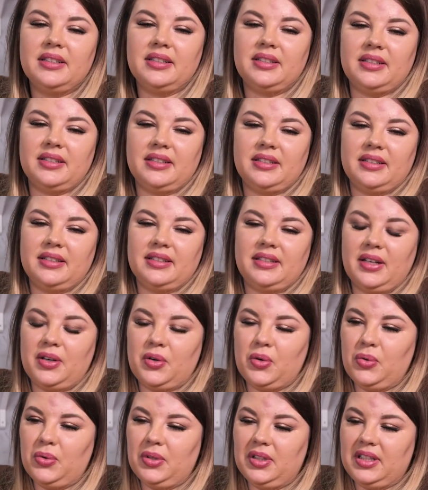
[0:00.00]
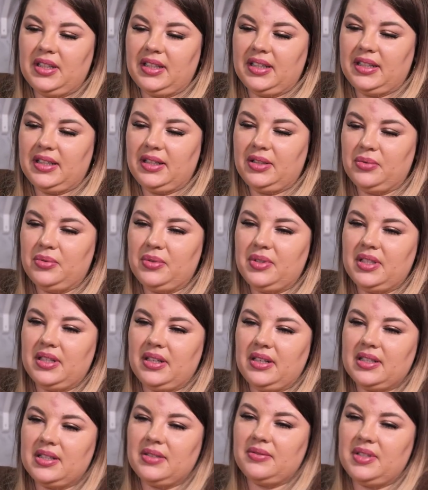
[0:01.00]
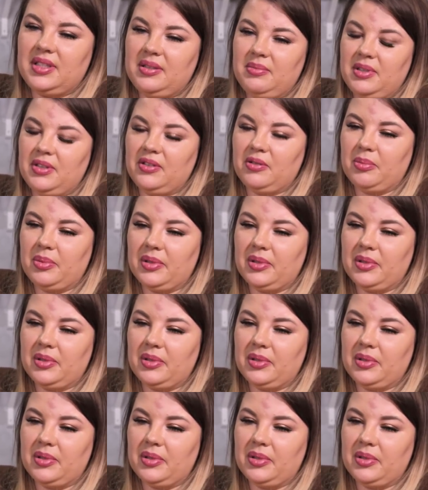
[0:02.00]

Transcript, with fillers: э, дохода, люди разного семейного